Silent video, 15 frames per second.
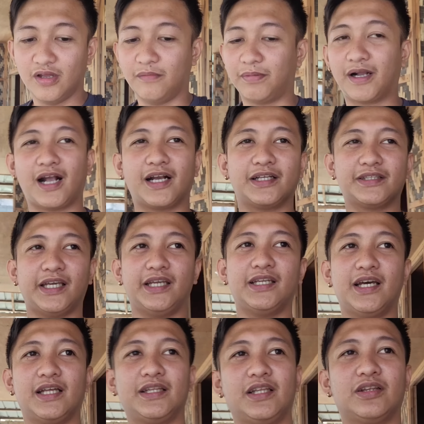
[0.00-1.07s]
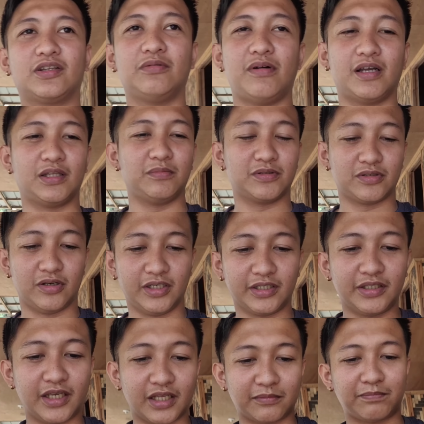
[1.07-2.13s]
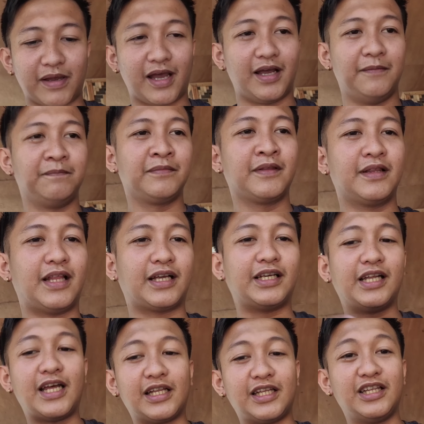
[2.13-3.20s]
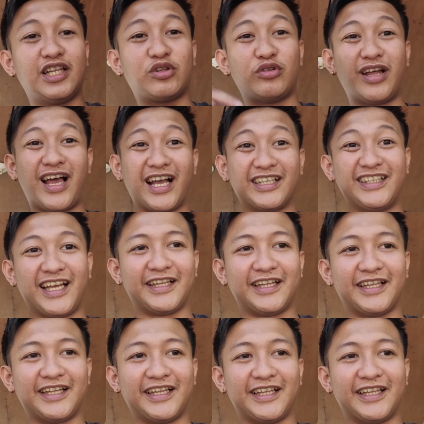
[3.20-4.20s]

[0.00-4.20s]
Pagagantahin natin to mga team solid, ngayon pa, lagyan natin dito ng hagdan.